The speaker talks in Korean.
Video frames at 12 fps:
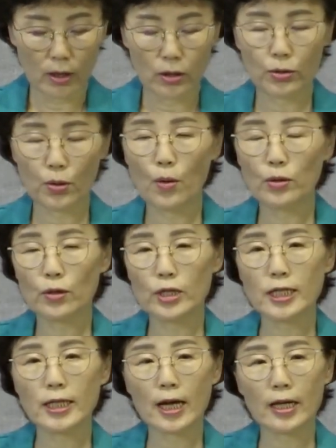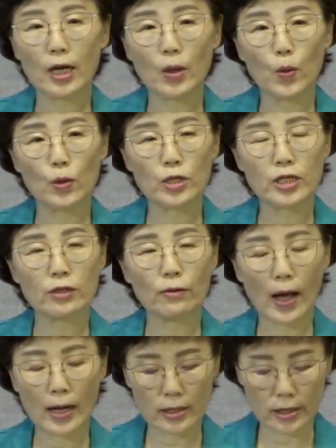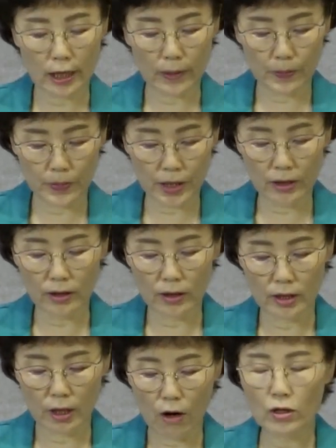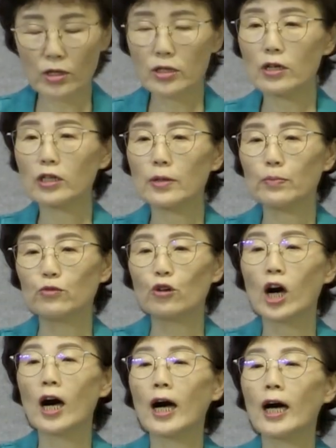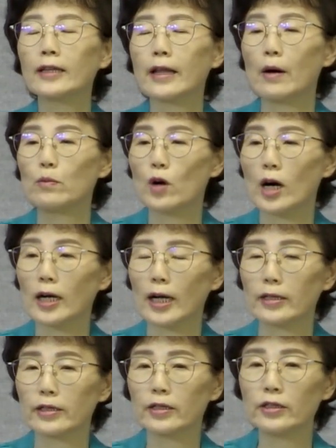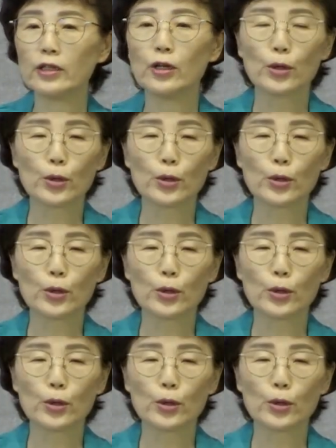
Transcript: 속으로 신앙의 꽃이 활짝 핀 영적인 무화과 나무와 같은